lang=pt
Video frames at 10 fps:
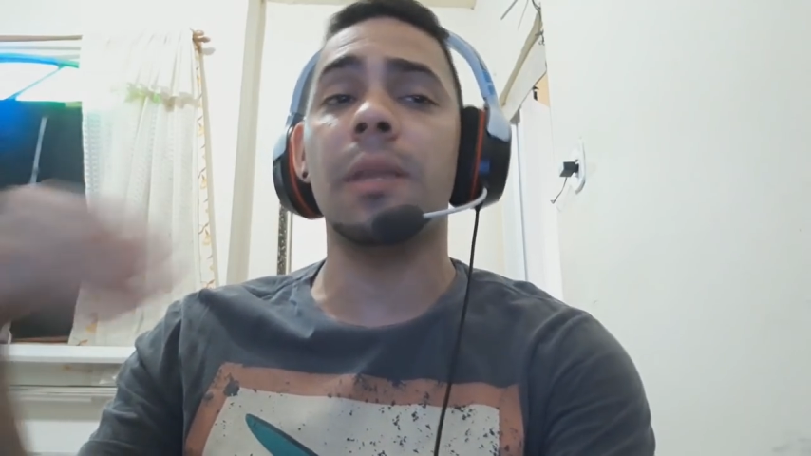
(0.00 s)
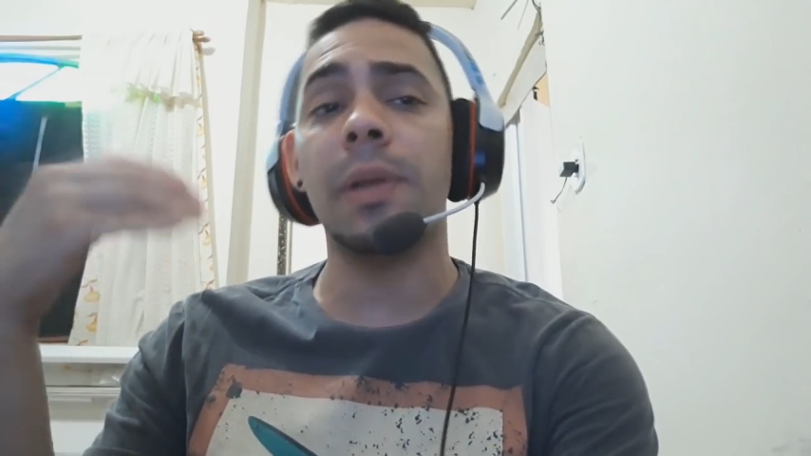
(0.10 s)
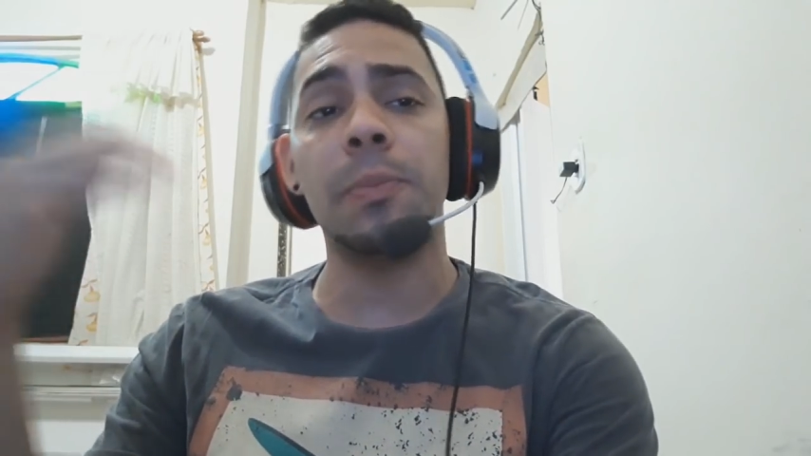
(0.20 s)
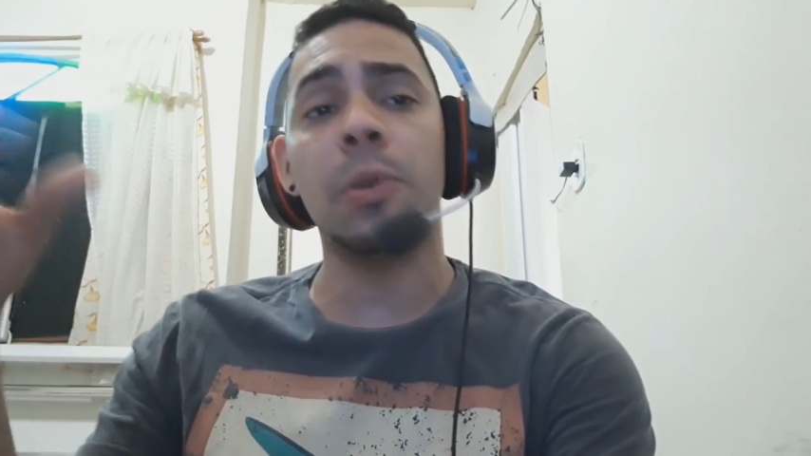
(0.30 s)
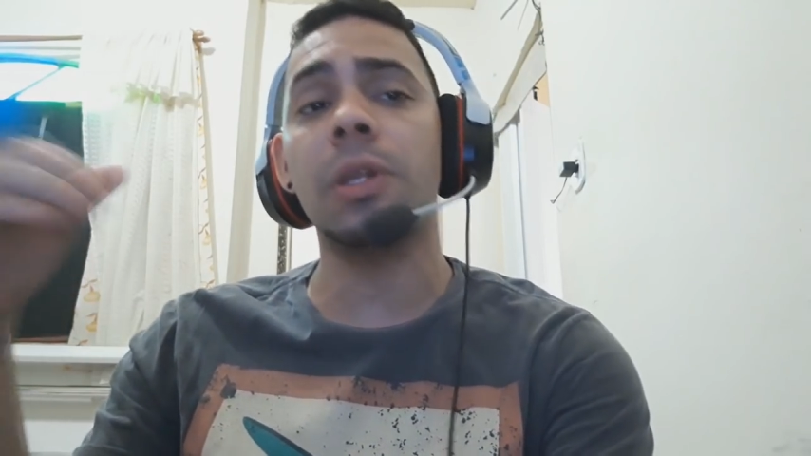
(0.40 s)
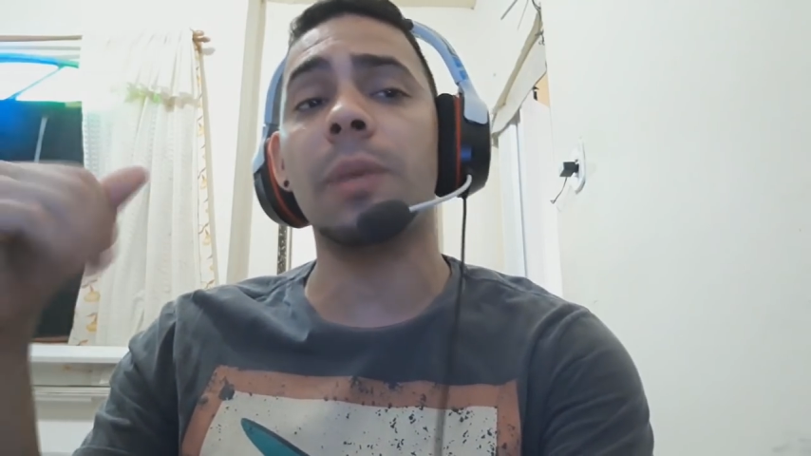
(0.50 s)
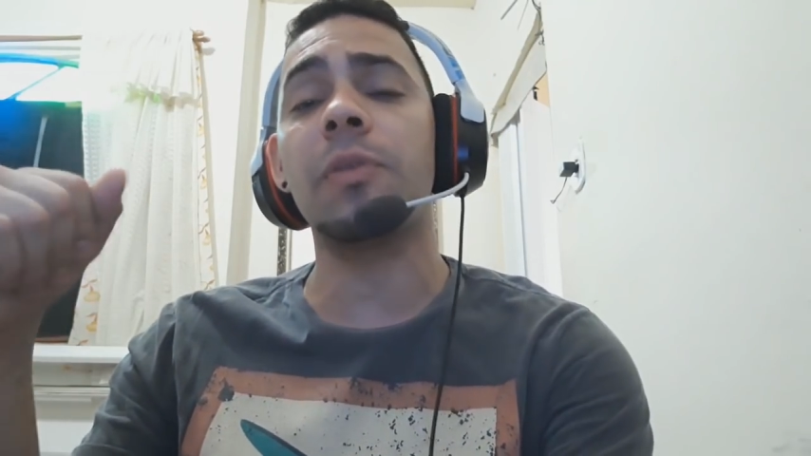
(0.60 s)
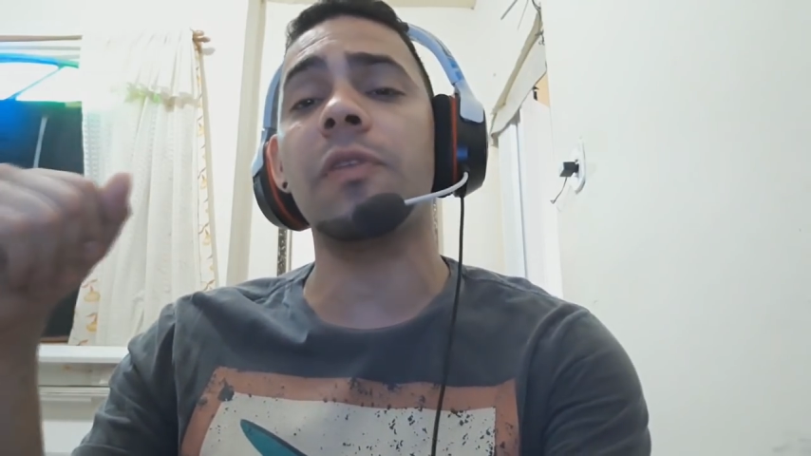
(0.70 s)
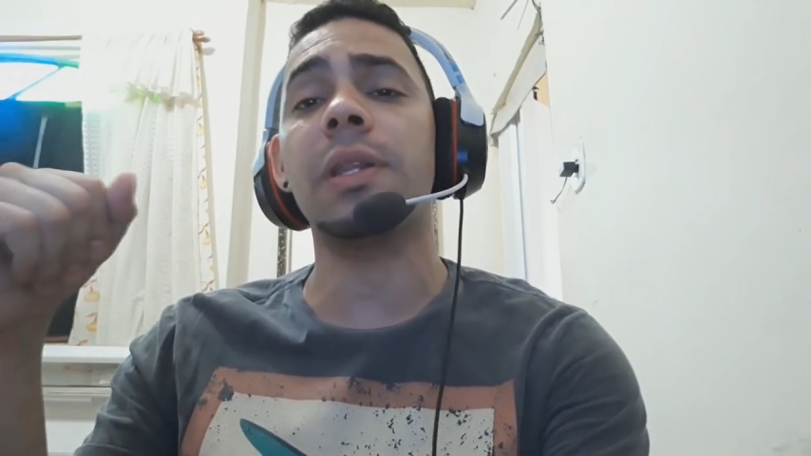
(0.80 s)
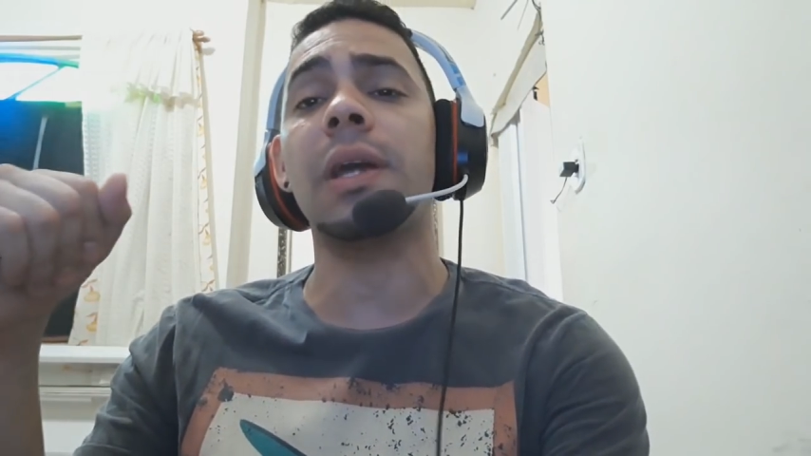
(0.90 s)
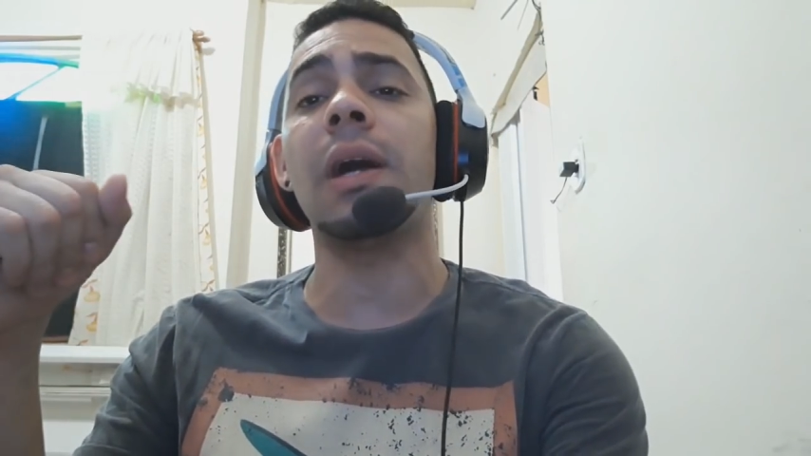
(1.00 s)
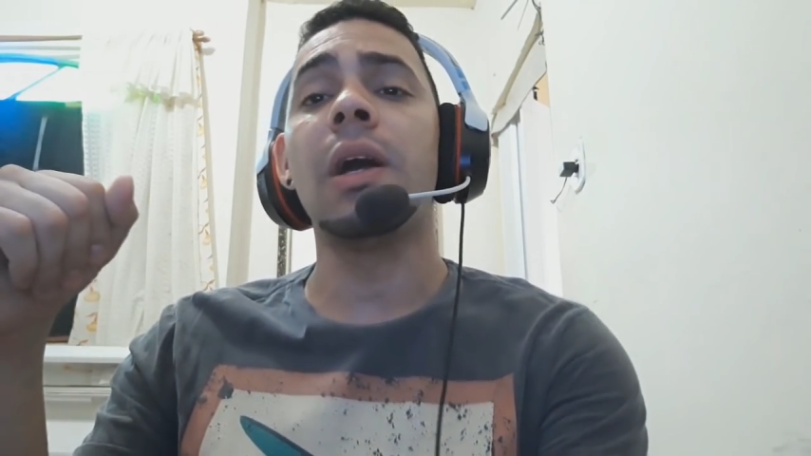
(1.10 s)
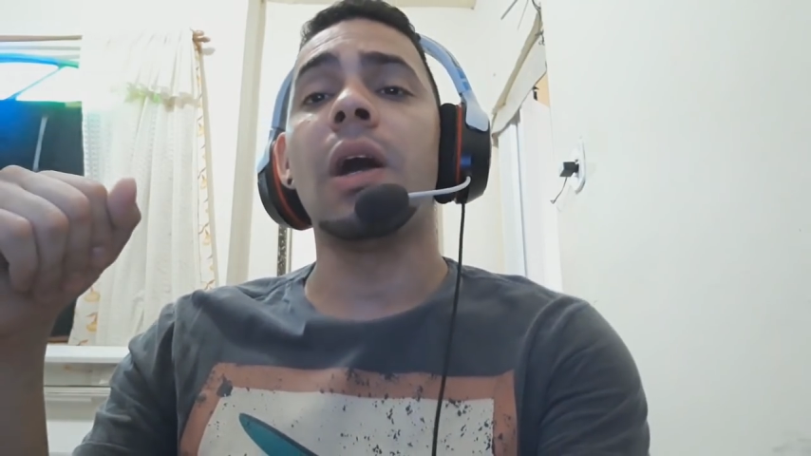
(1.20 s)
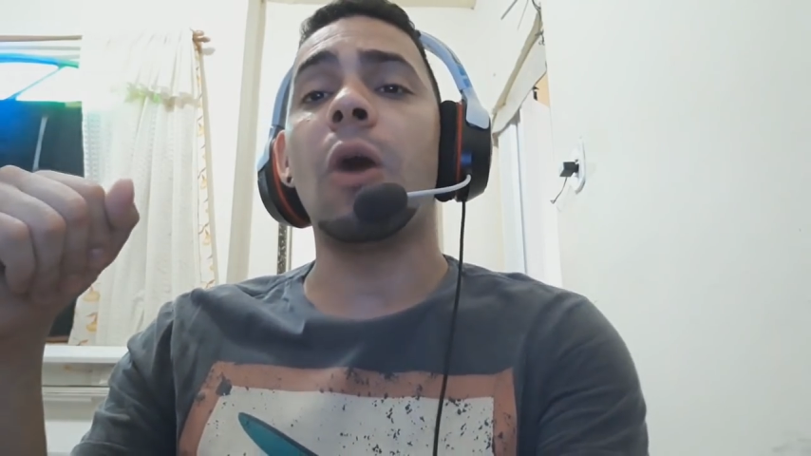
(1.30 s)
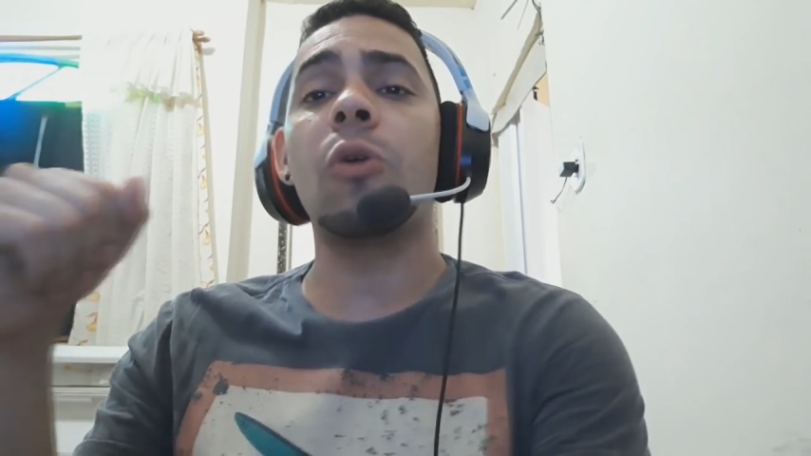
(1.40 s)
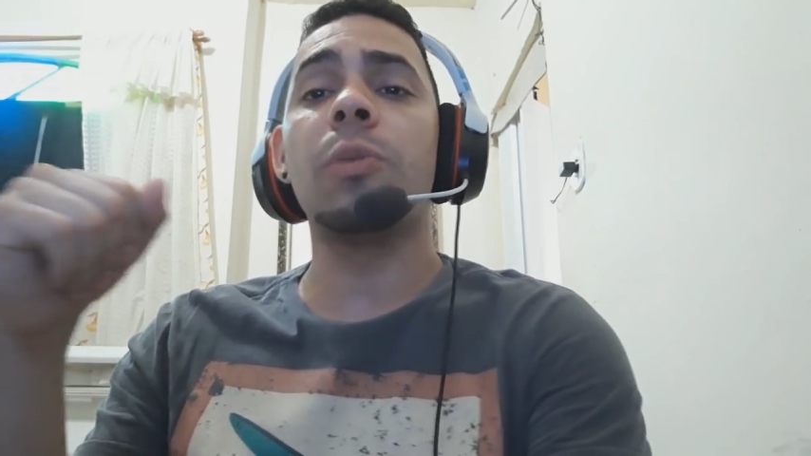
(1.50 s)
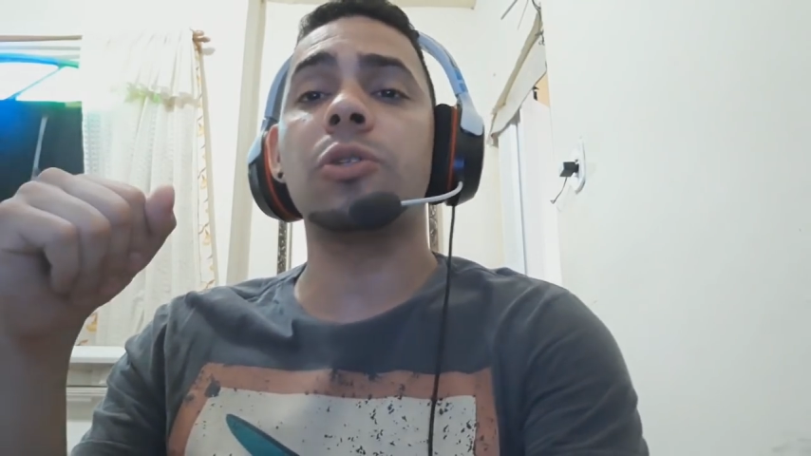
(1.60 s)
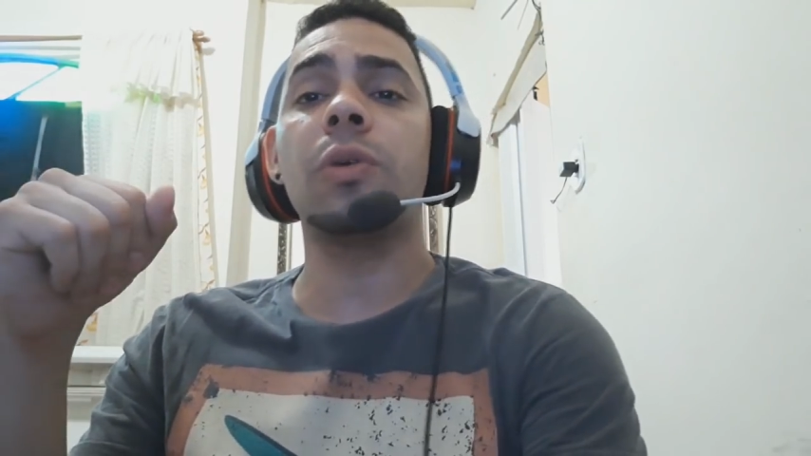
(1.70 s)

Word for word: para ele poder aproveitar algumas